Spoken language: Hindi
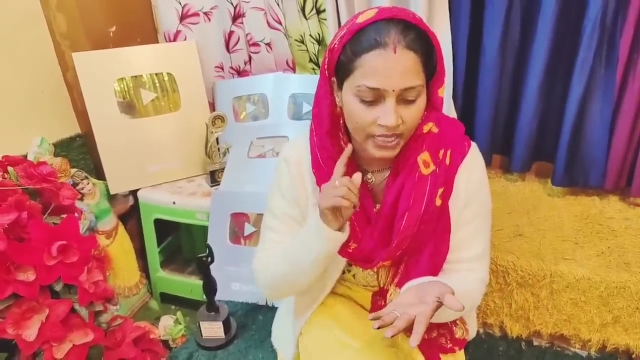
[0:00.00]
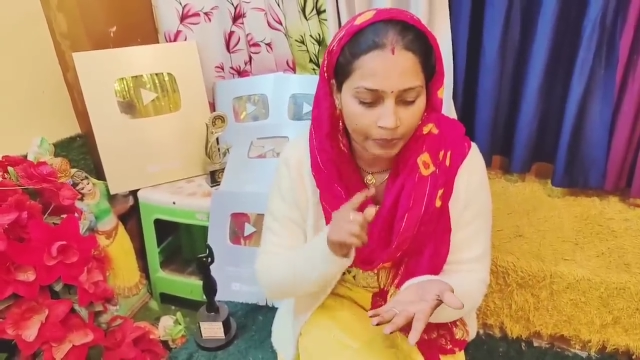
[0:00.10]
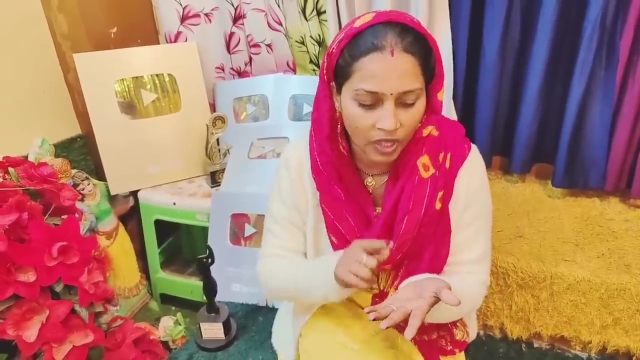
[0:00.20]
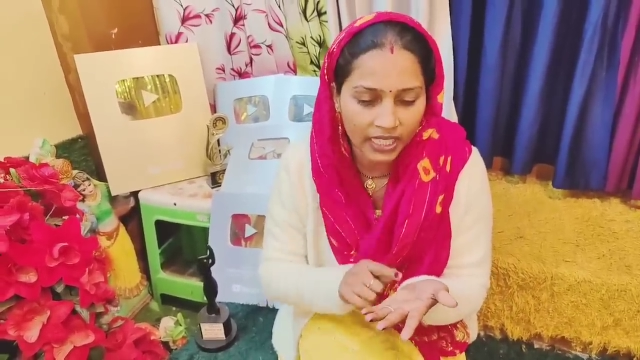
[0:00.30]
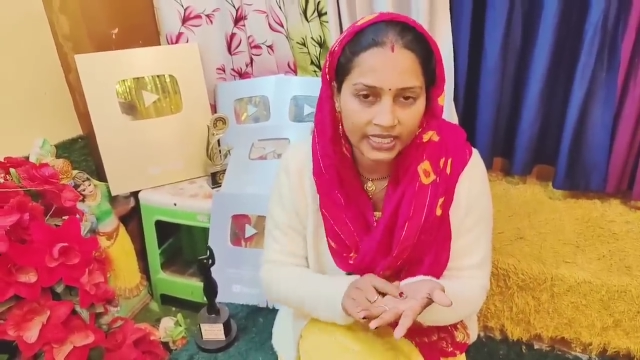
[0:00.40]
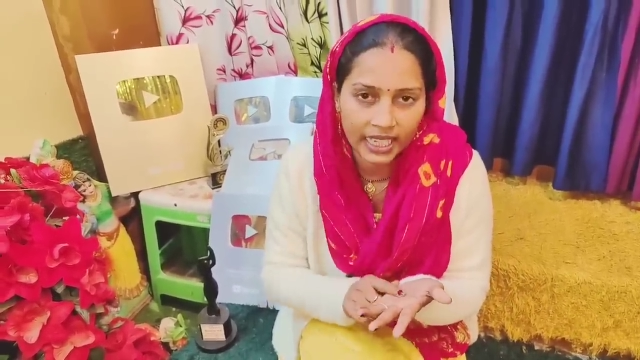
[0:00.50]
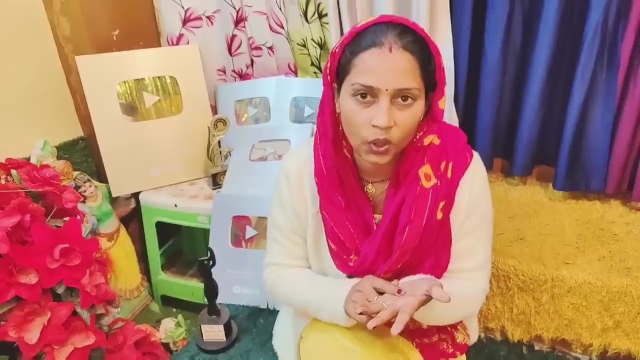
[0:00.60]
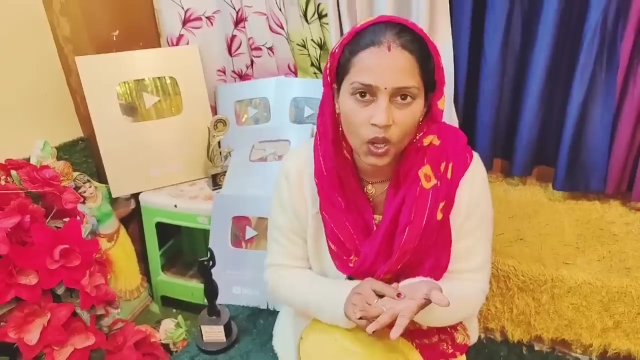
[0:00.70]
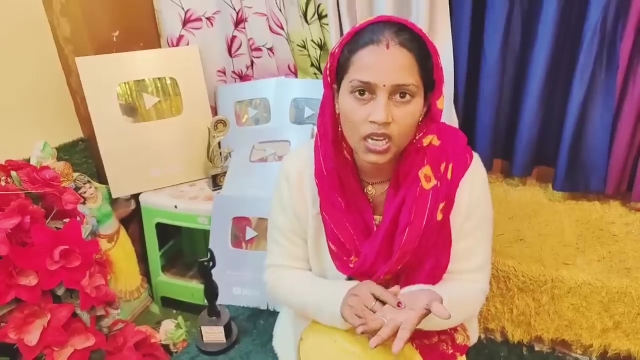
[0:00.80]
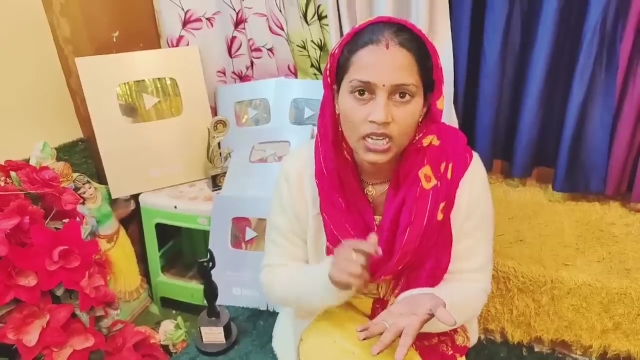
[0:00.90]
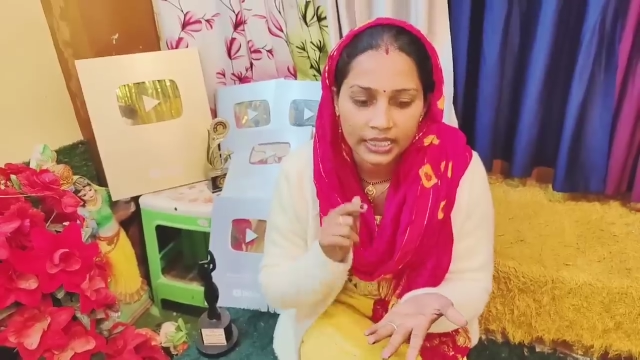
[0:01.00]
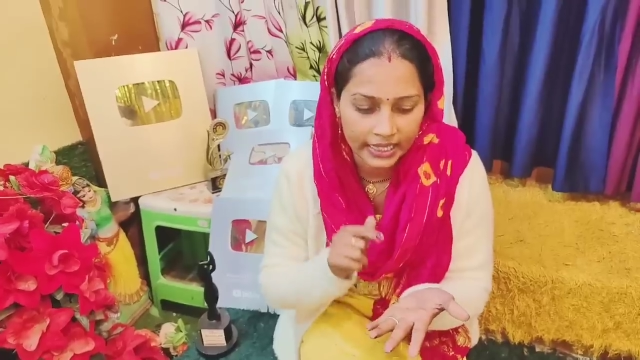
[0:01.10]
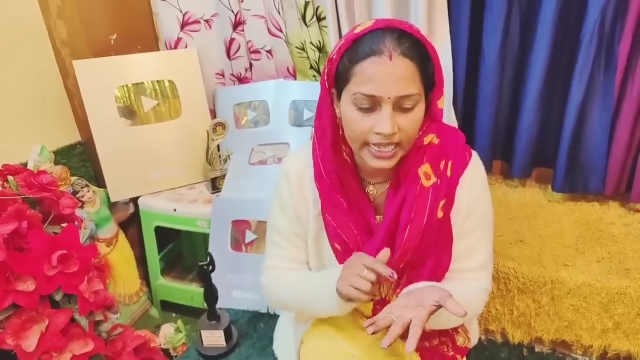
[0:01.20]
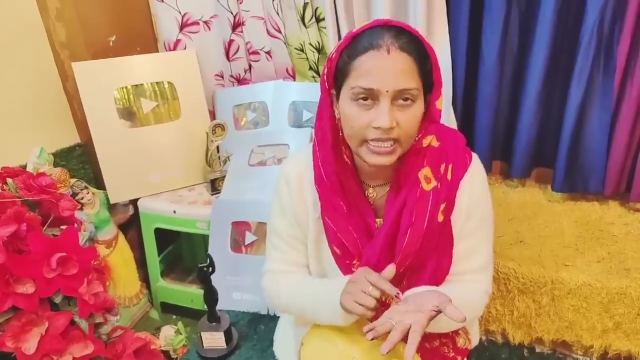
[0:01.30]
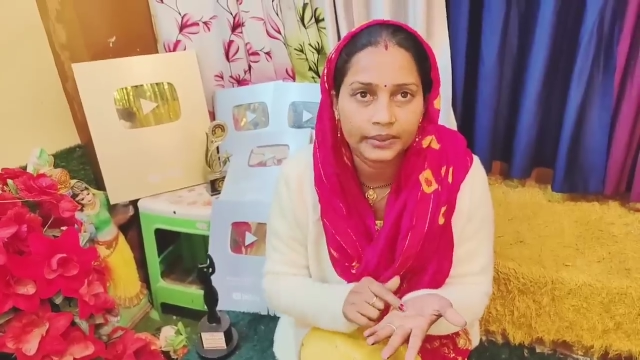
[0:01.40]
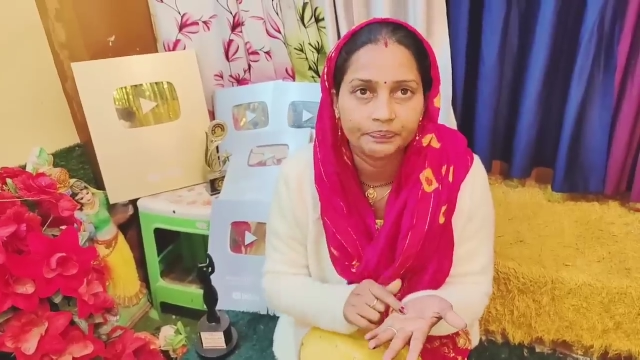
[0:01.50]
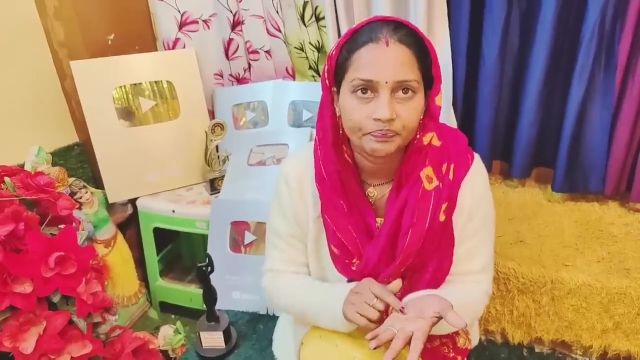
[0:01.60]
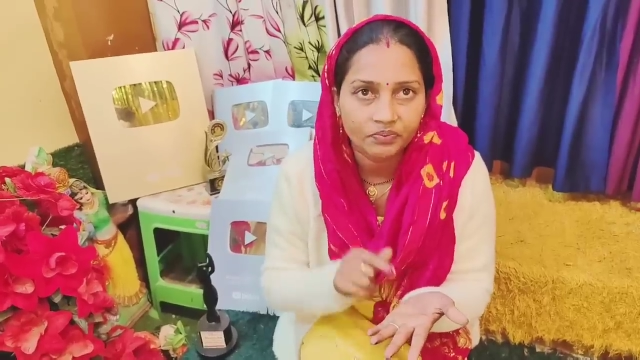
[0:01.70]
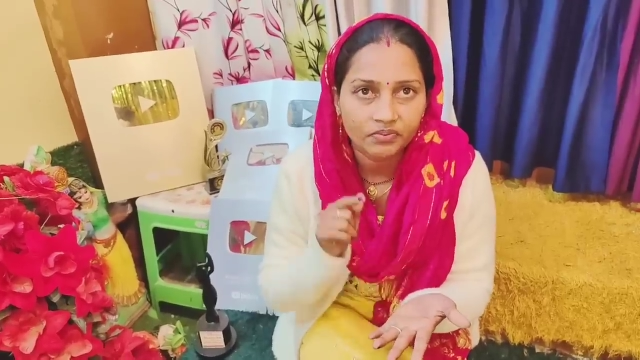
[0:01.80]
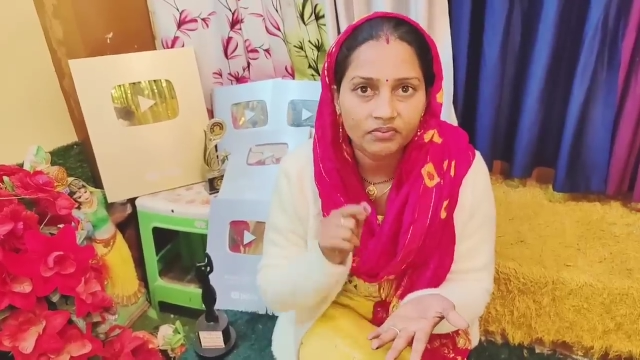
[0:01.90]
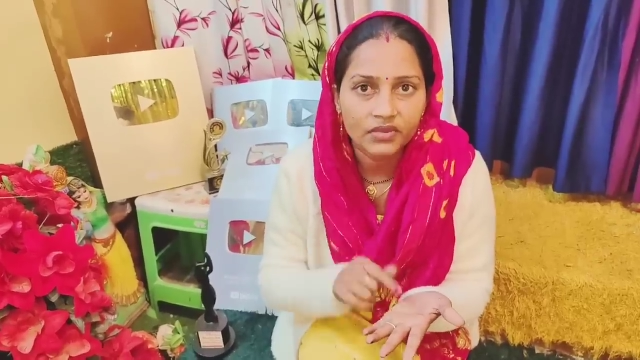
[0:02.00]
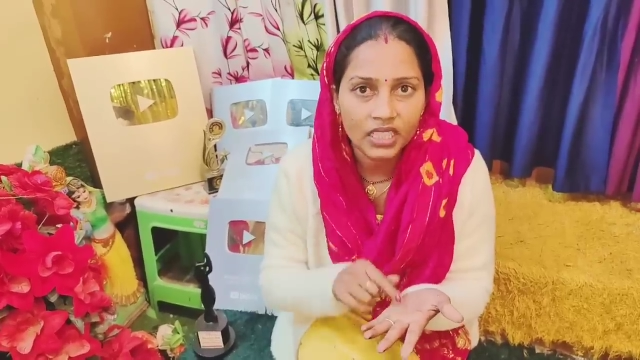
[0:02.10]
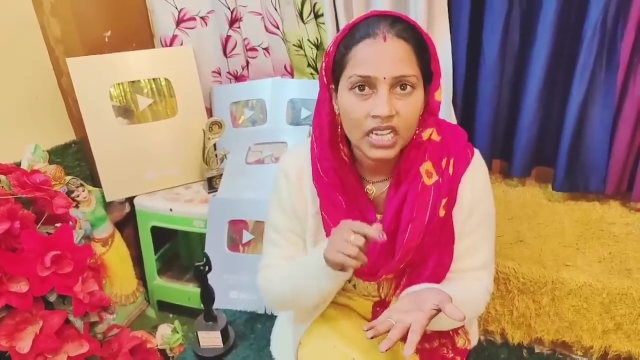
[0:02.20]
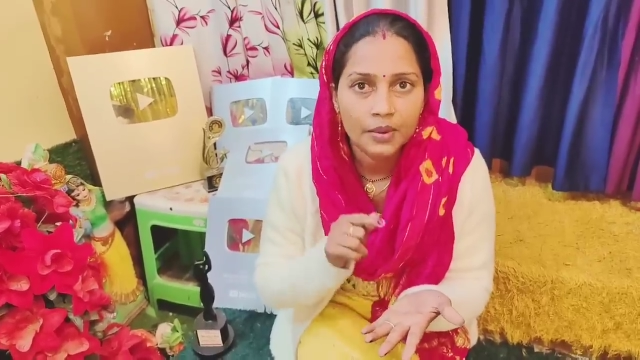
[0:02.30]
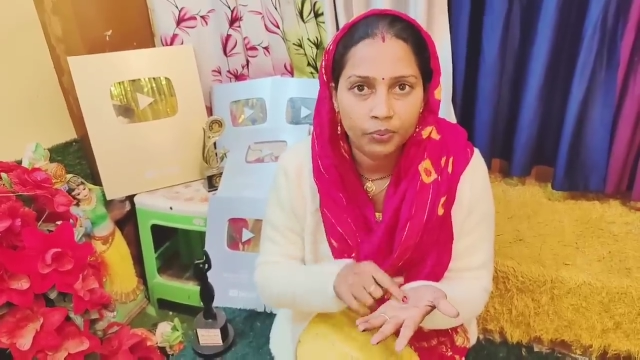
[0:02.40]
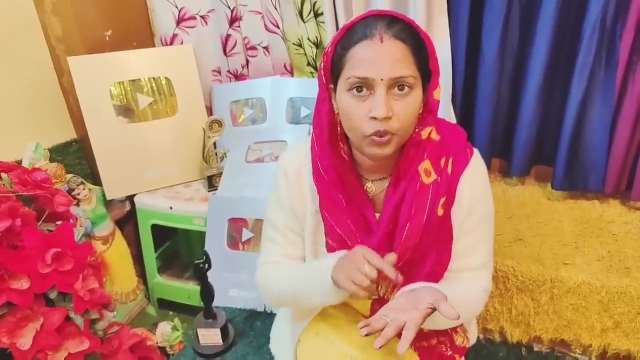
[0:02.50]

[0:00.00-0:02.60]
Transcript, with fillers: जब तक ये लोग पुरानी वीडियो भी डिलीट करें